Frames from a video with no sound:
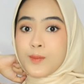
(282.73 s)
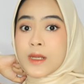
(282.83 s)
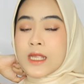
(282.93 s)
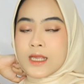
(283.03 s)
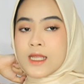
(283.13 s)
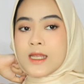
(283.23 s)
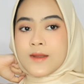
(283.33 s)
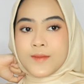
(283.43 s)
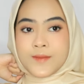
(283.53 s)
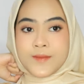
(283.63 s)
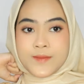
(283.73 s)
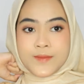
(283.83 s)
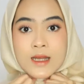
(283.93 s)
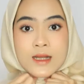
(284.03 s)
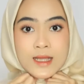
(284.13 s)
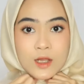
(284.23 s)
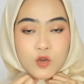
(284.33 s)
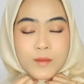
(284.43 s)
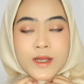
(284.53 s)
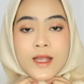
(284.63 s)
peniti
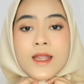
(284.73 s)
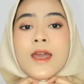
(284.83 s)
Lalu bagian